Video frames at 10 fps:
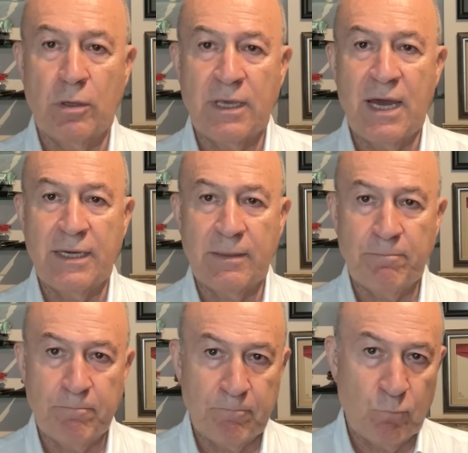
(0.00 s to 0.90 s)
Yani
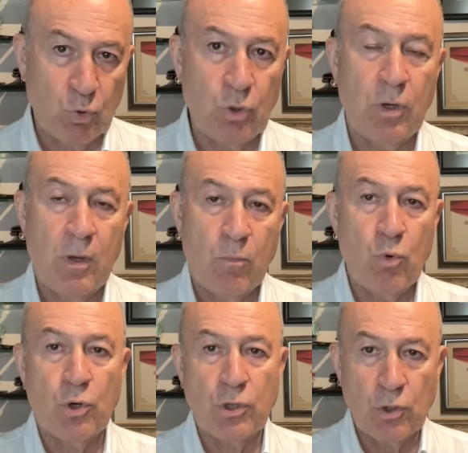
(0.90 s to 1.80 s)
bu
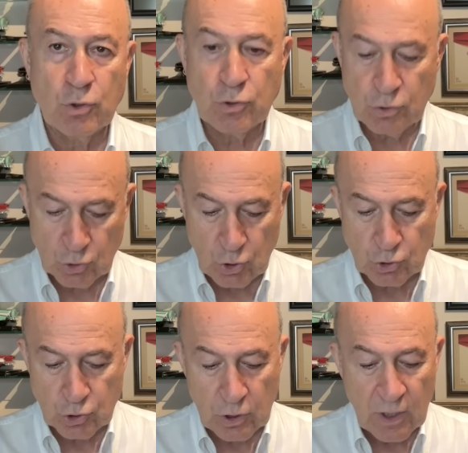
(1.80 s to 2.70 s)
Mourinho'nun
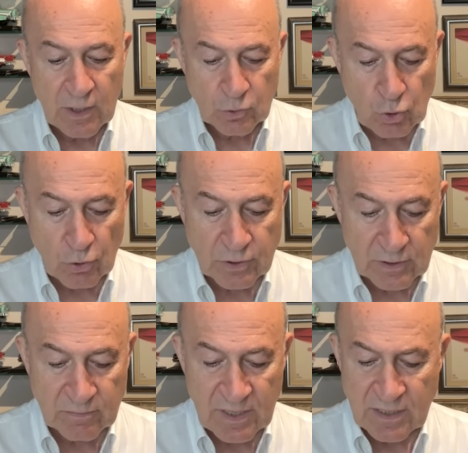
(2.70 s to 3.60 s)
sözü
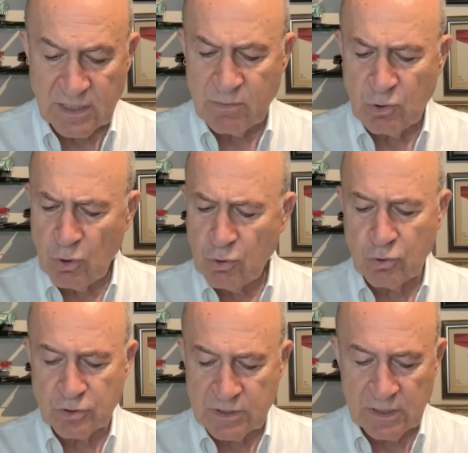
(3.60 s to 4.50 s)
Tottenham'da
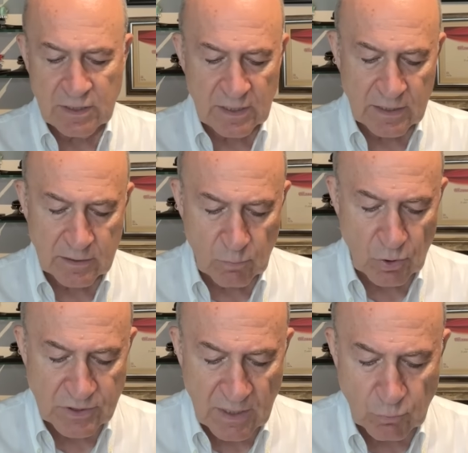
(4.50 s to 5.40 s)
2019 yılıydı
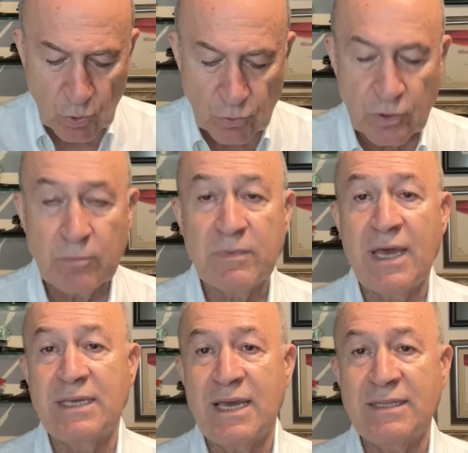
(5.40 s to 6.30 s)
yanılmıyorsam
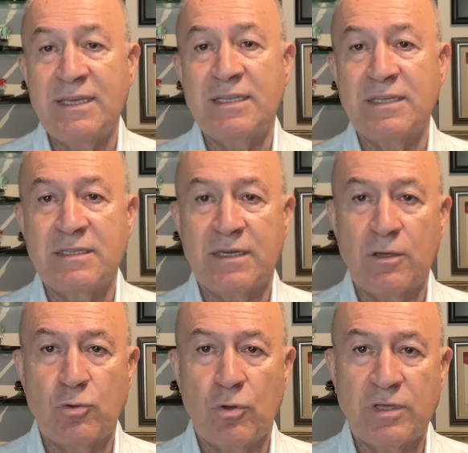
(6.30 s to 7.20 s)
Tottenham'dayken teknik
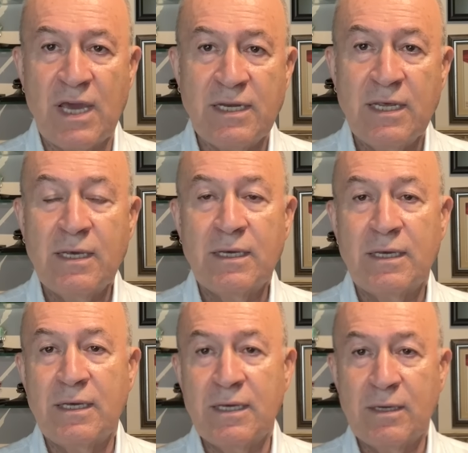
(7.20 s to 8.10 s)
direktörken
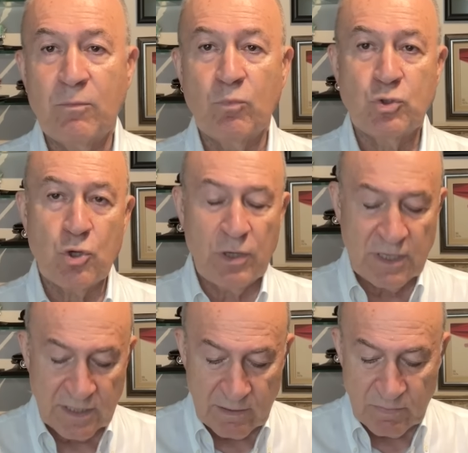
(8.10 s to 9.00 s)
ee,
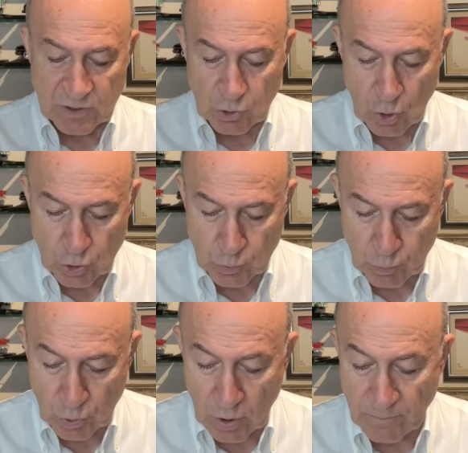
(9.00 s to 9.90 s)
söylediği bir söz
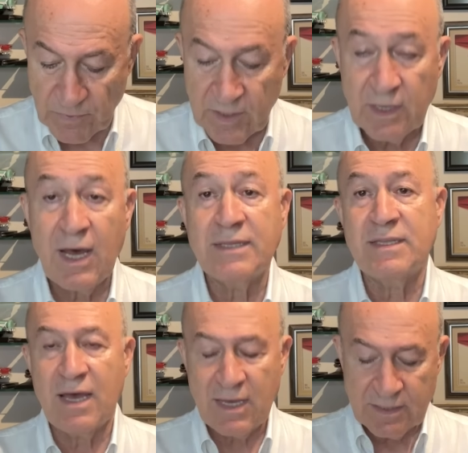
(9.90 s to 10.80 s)
bu. Ee,
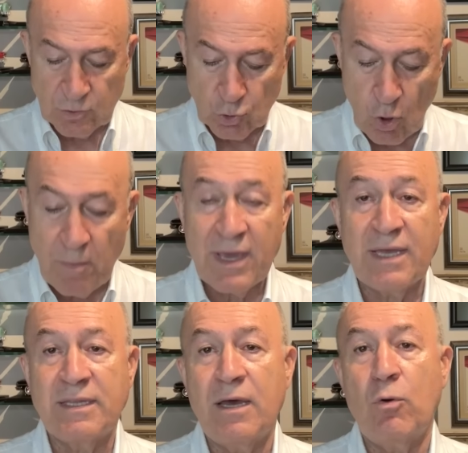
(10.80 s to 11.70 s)
hatta
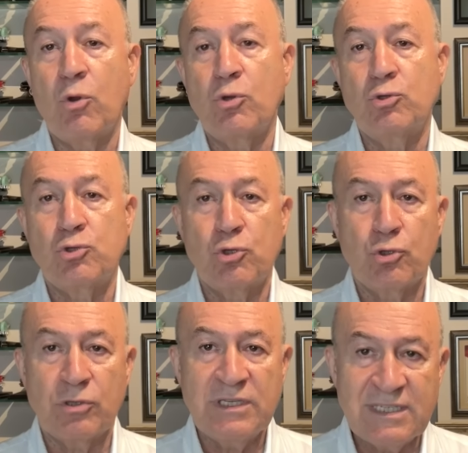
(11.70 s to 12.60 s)
Roma'ya da
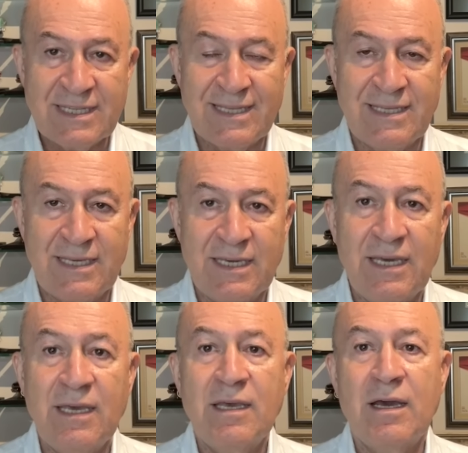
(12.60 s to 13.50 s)
oyuncuyu
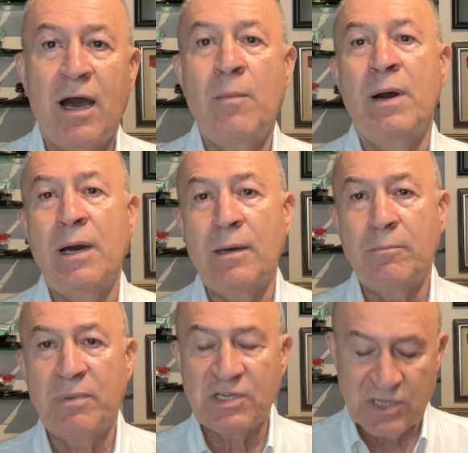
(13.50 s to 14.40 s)
istediği ama
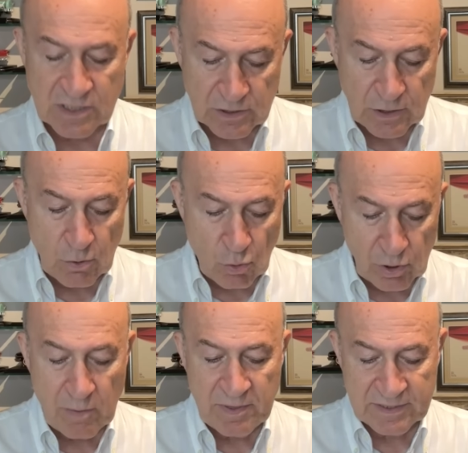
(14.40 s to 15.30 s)
başarılı
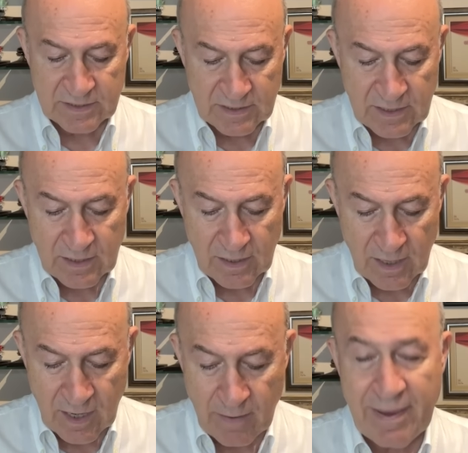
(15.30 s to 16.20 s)
olamadığı
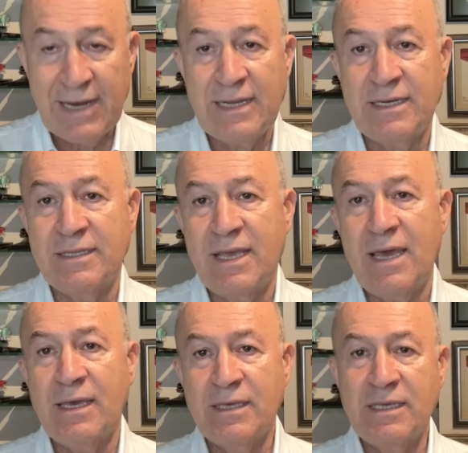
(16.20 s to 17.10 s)
haberleri
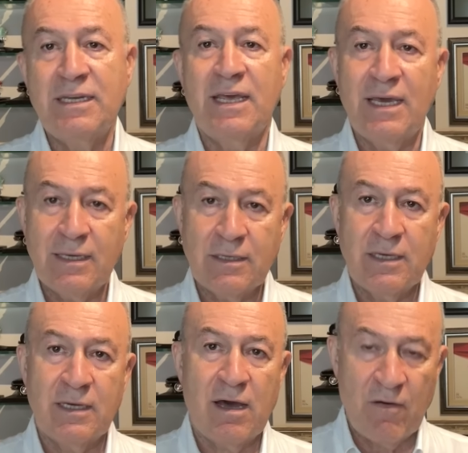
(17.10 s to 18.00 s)
de yine
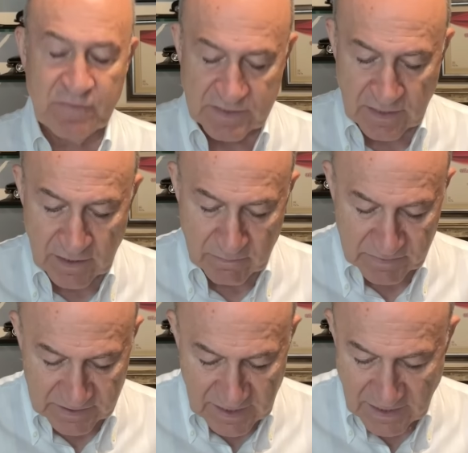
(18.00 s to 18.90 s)
e,
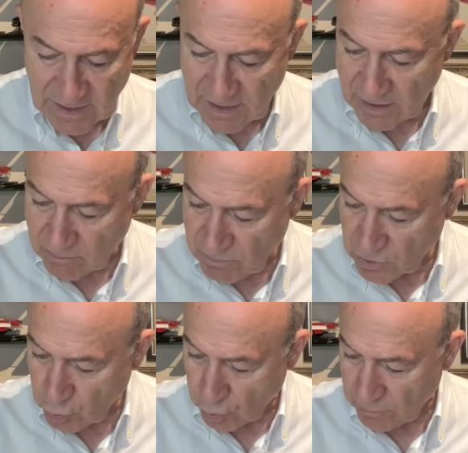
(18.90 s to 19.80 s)
hafızalarımızda yer
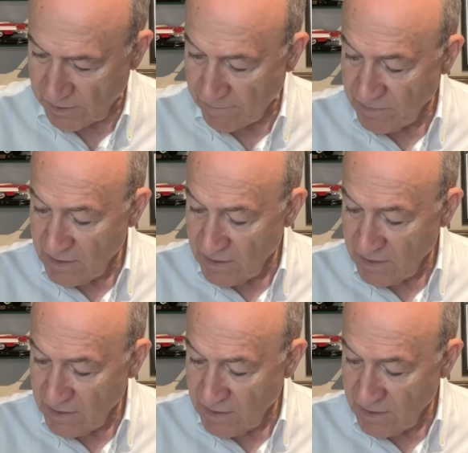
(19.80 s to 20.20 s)
etmiş durumda.